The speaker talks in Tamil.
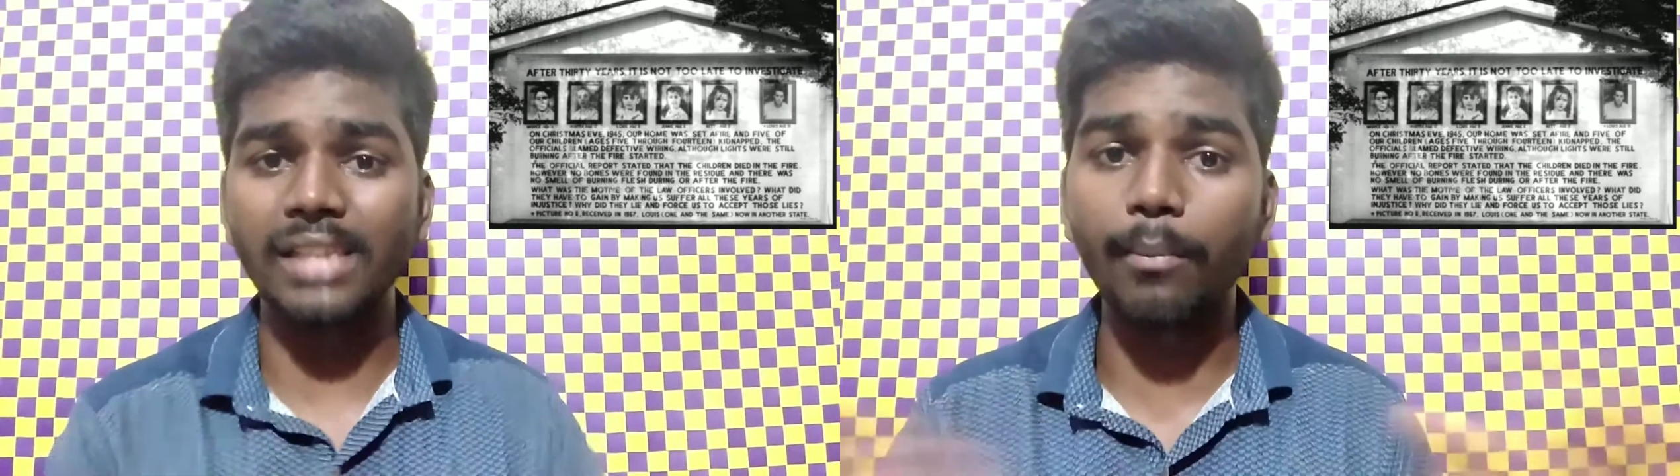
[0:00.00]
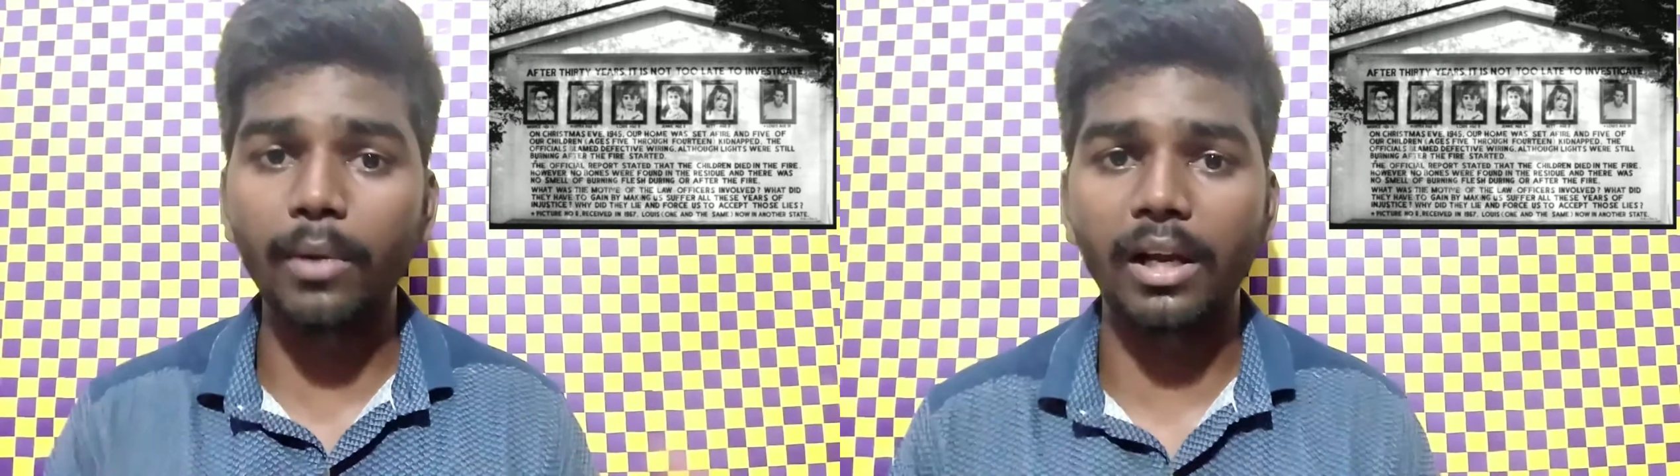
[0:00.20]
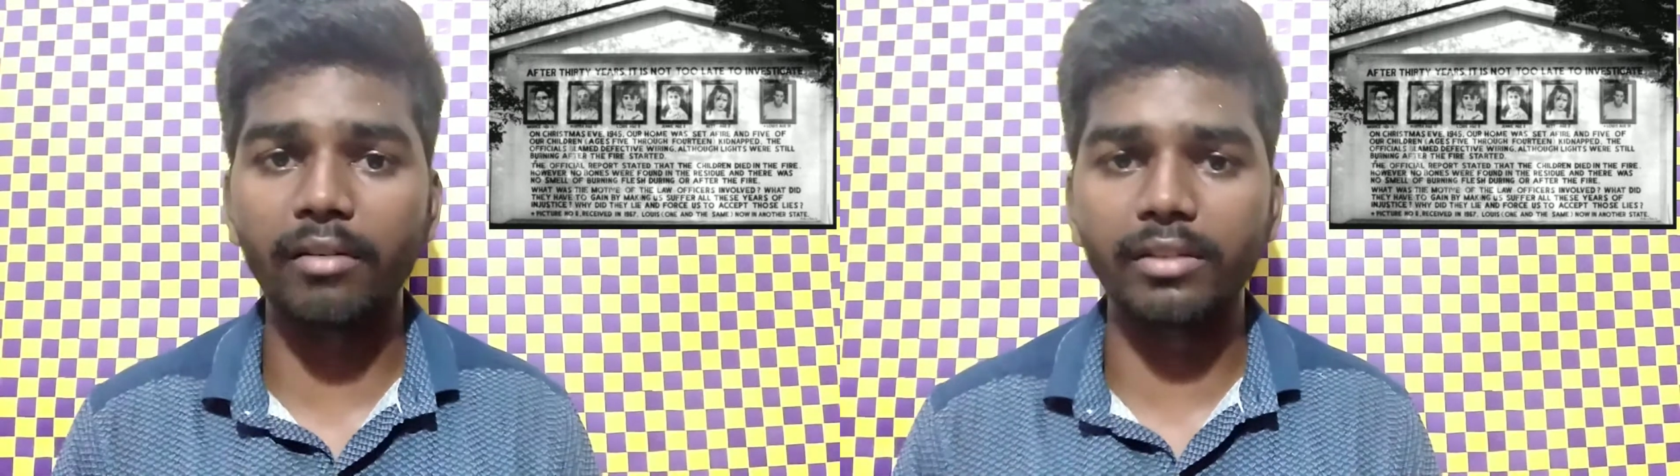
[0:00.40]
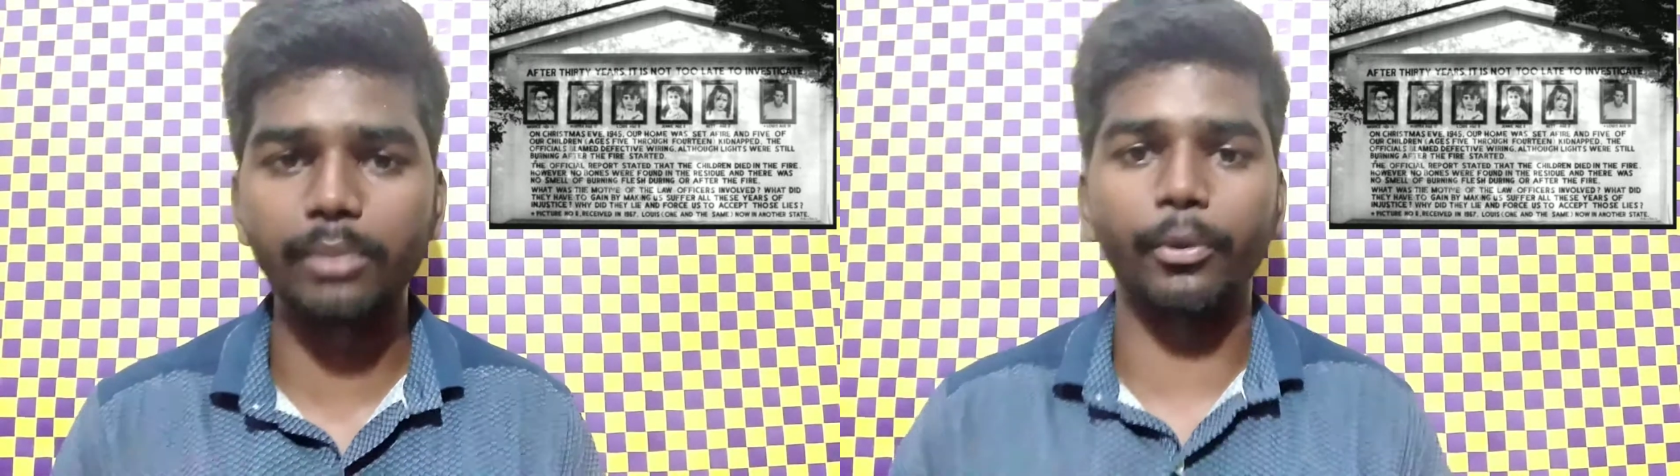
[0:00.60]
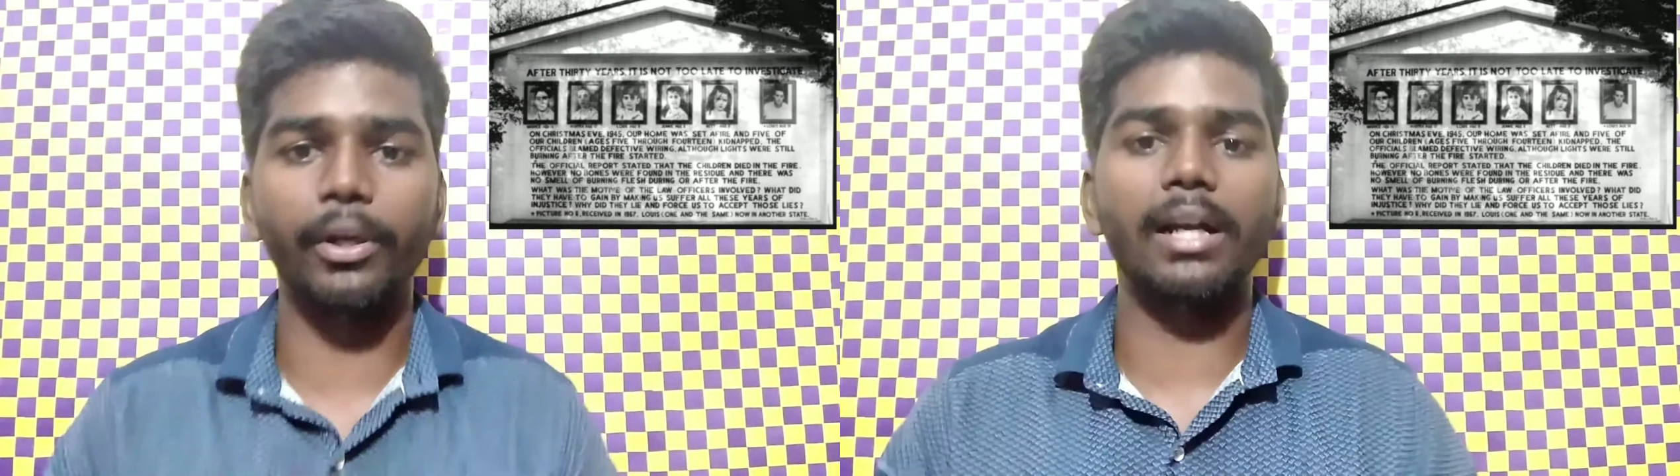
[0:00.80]
சாம்பலாக
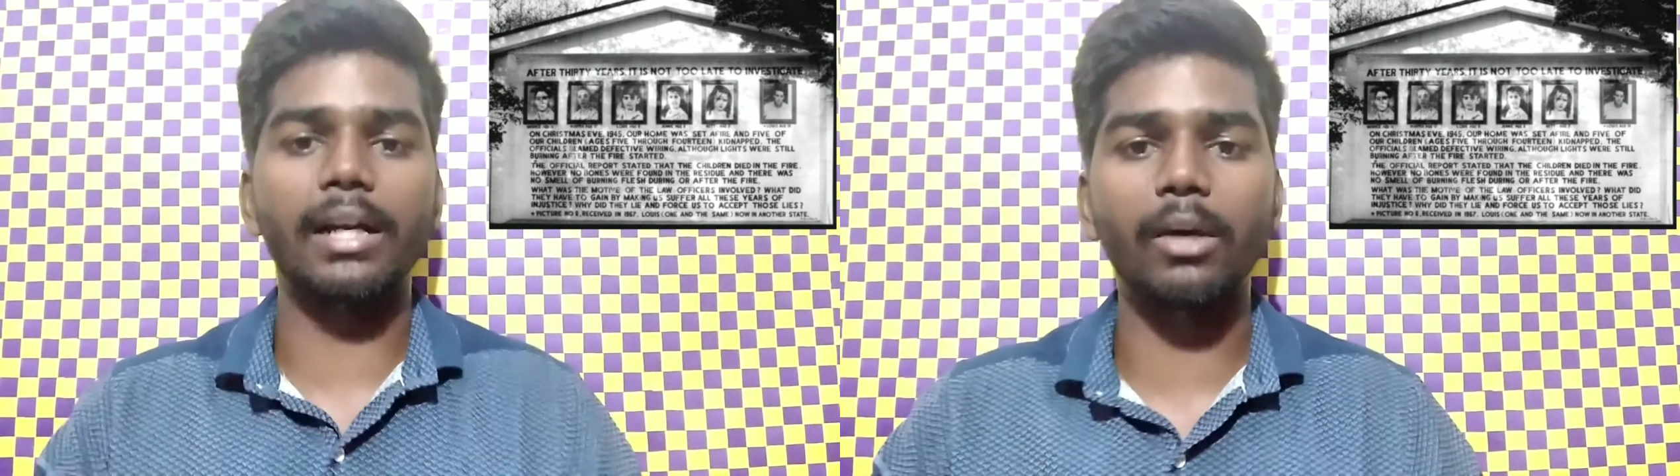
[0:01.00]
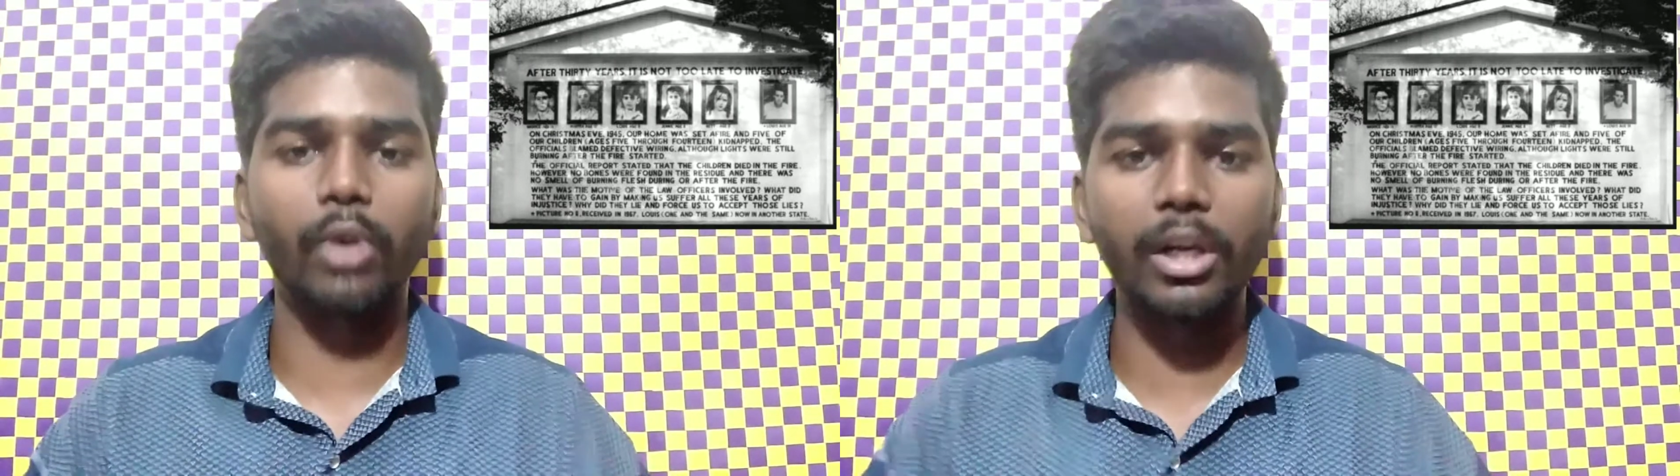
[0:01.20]
வந்து போயிட்டாங்க